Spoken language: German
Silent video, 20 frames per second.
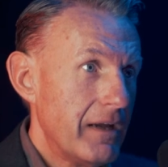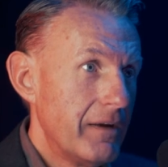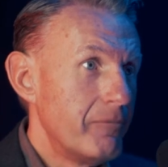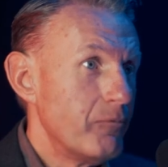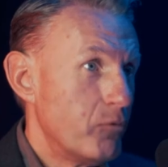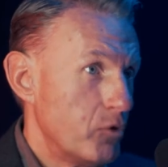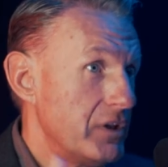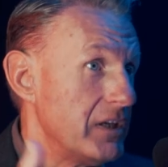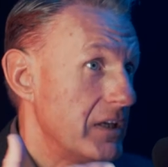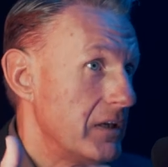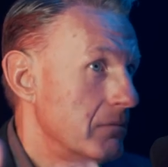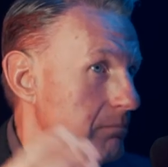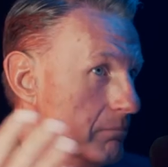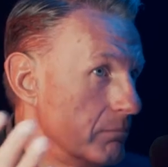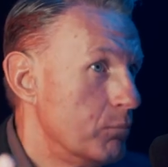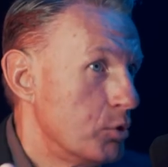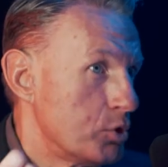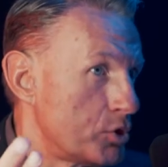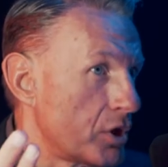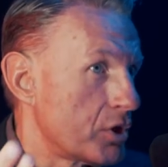wo die
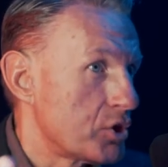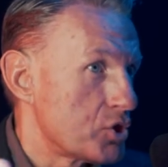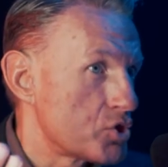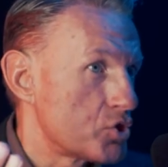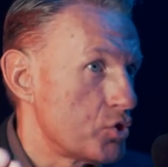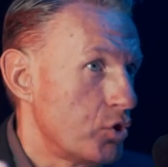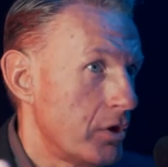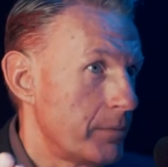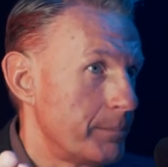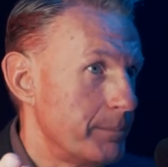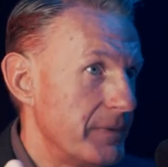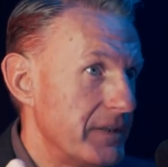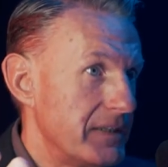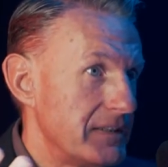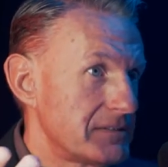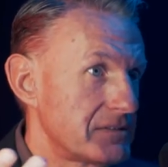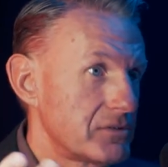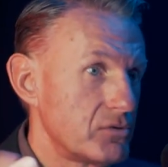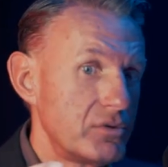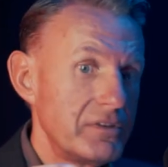Mutter gestorben
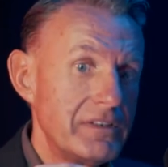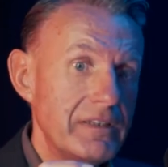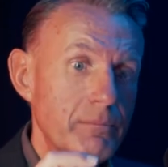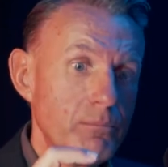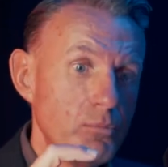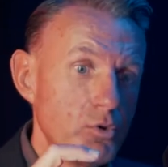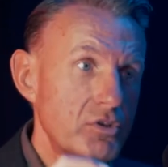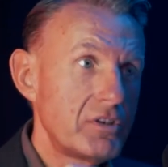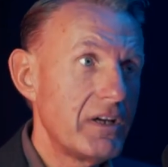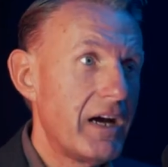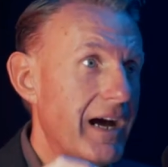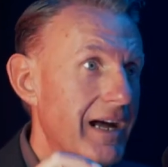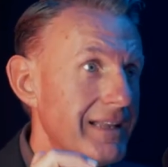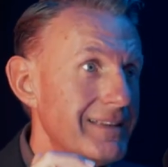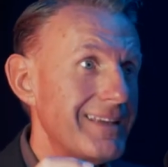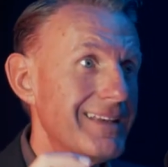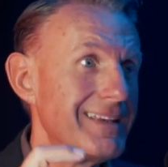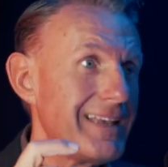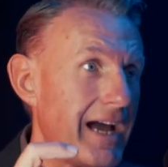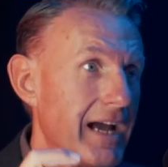ist und die Mutter
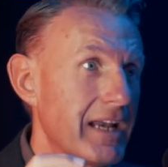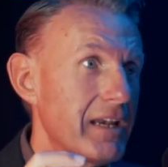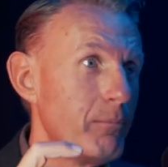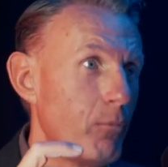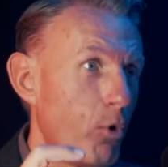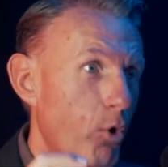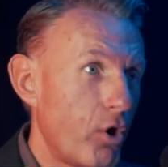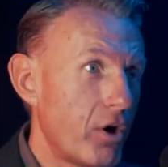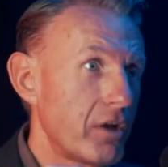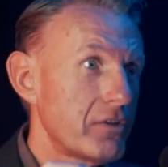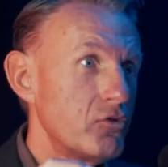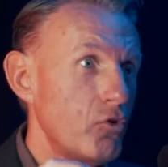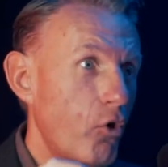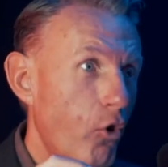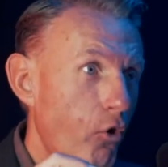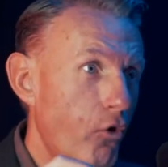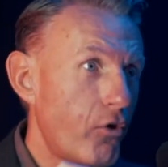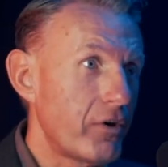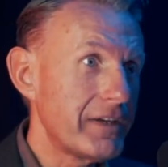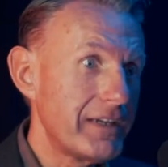hat in einem Ordner
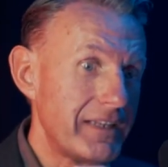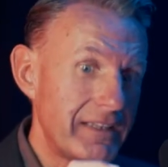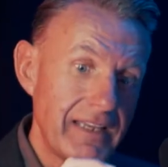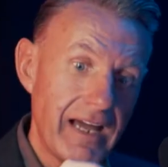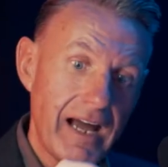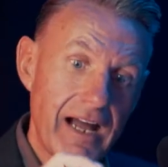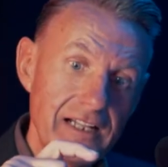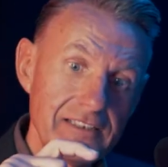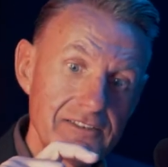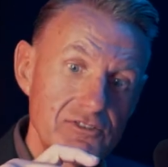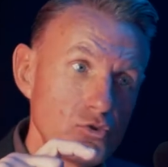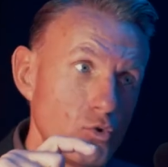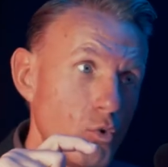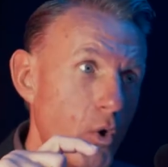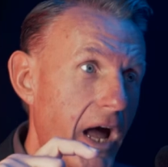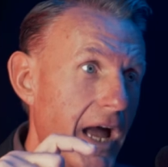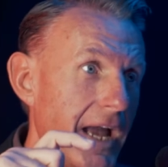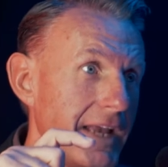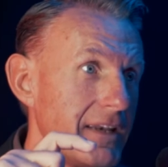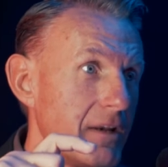original so
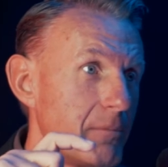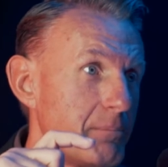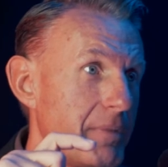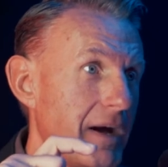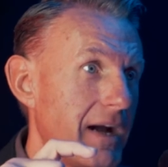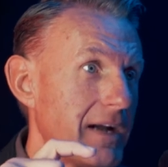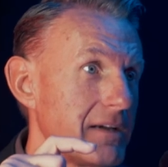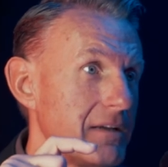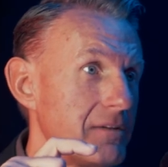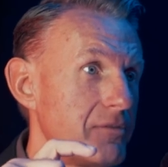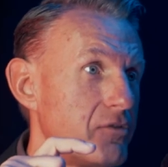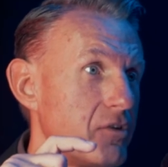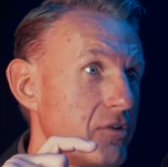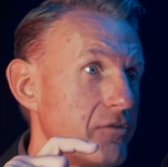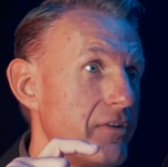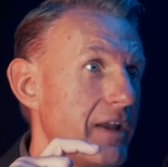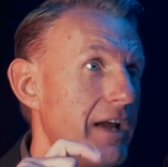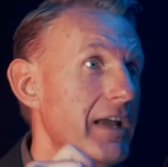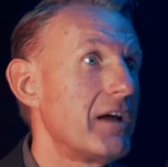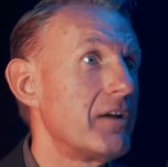einen Packen von
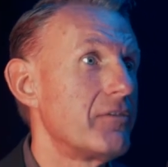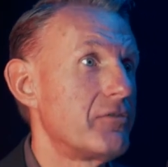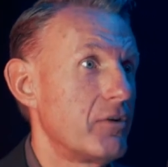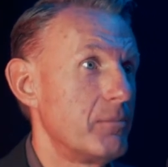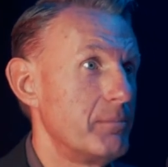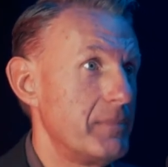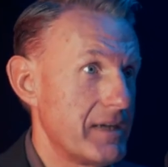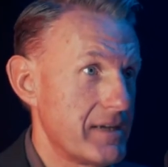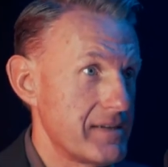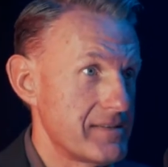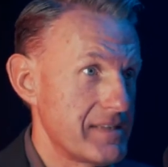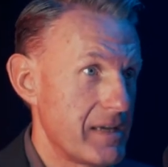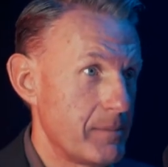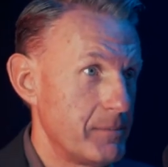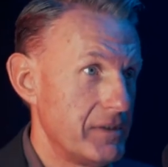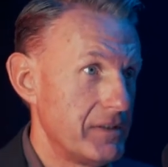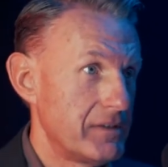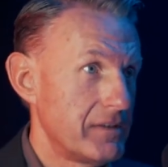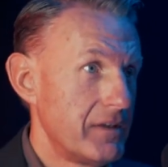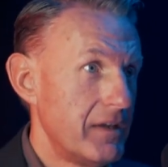Flyern von mir
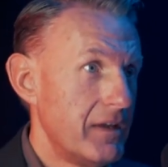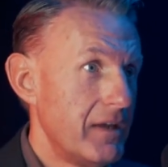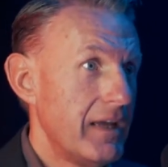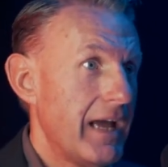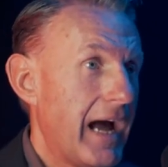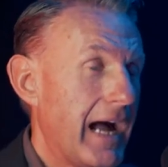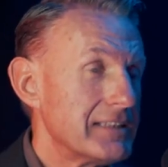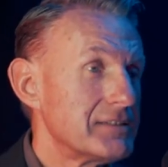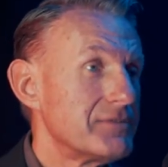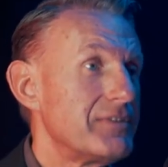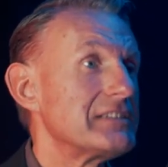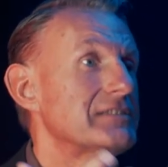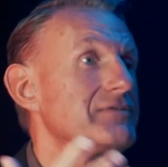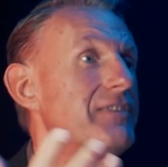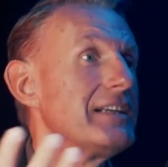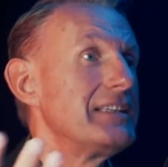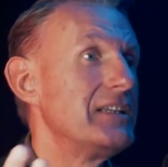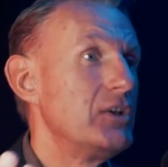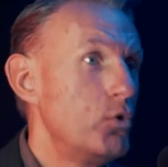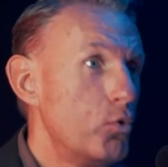gesammelt. Also was
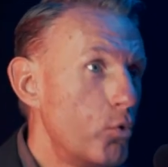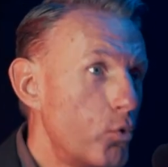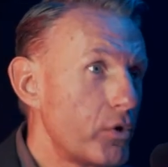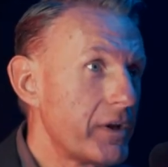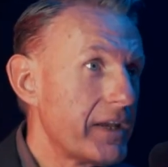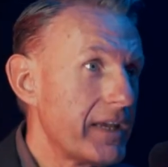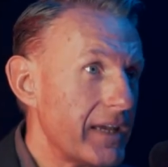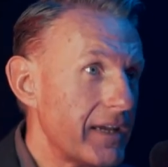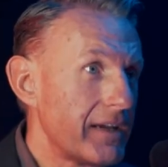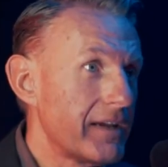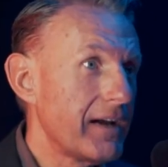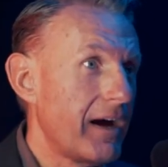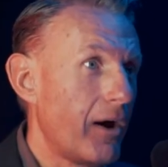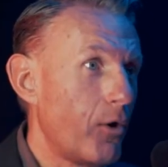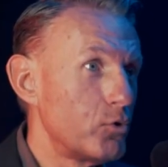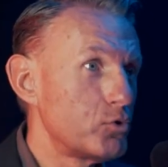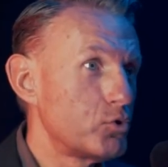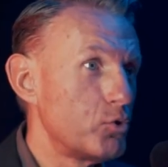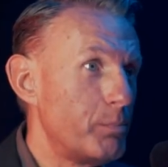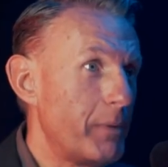war die Logik
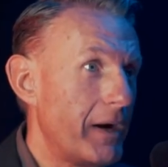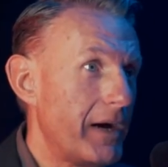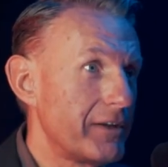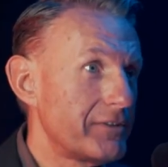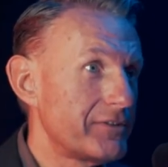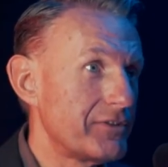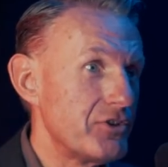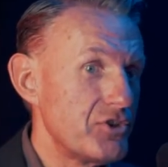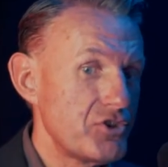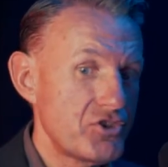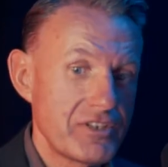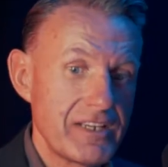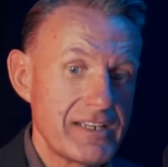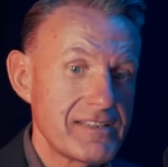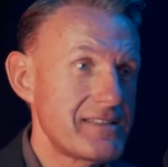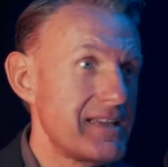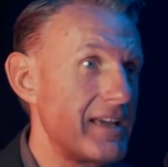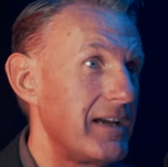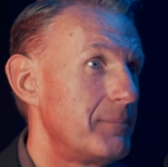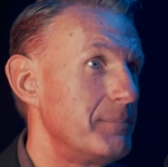automatisch,
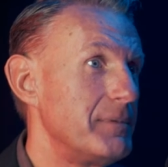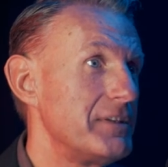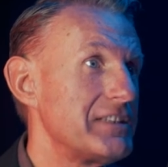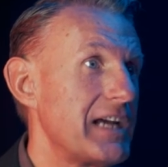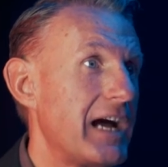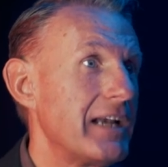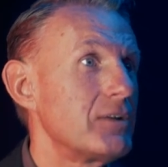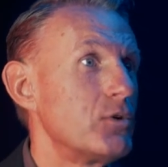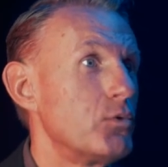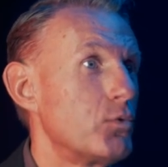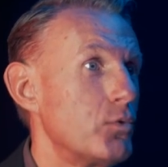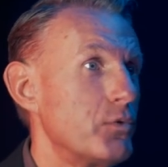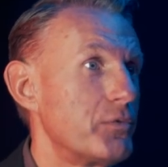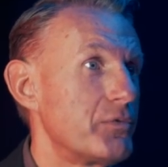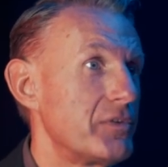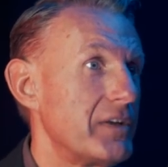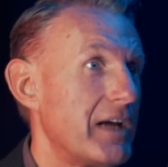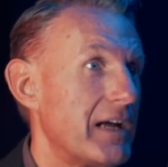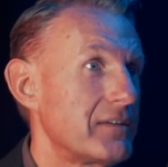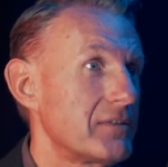dass der mich
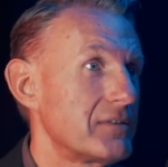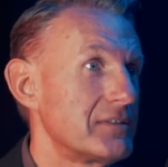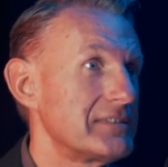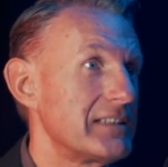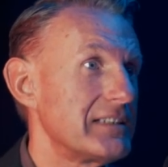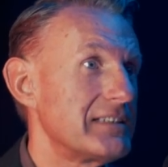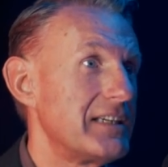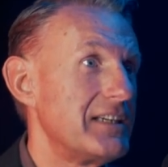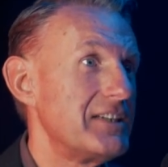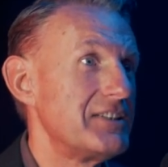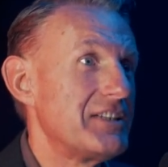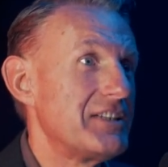angerufen hat und gesagt, hey,